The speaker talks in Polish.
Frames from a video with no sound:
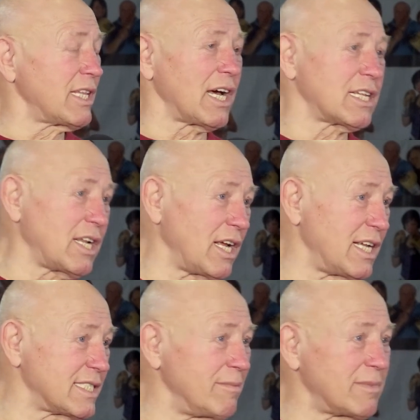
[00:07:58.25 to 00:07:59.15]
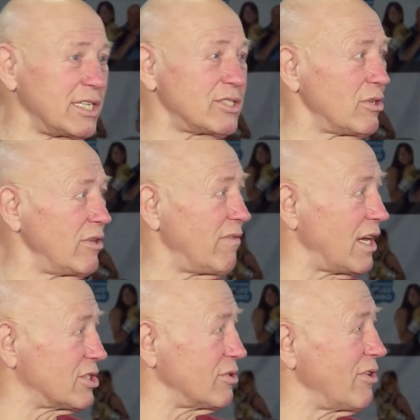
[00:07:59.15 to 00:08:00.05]
tak jak Trela z tym Tysonem
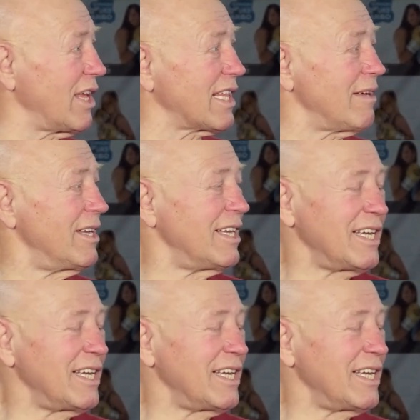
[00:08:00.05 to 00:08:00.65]
walczył, to ja tam,